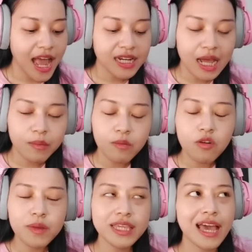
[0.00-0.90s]
ada bumbu
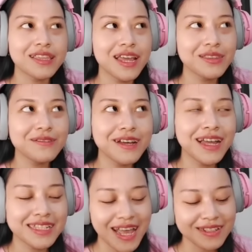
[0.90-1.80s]
minyaknya itu
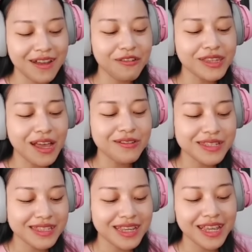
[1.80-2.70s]
guys. Aduh, aku tahu
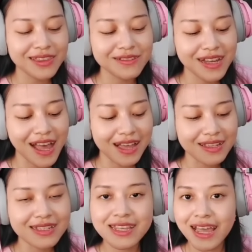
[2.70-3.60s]
sih itu
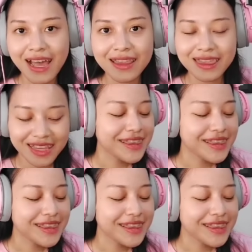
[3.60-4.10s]
nggak sehat.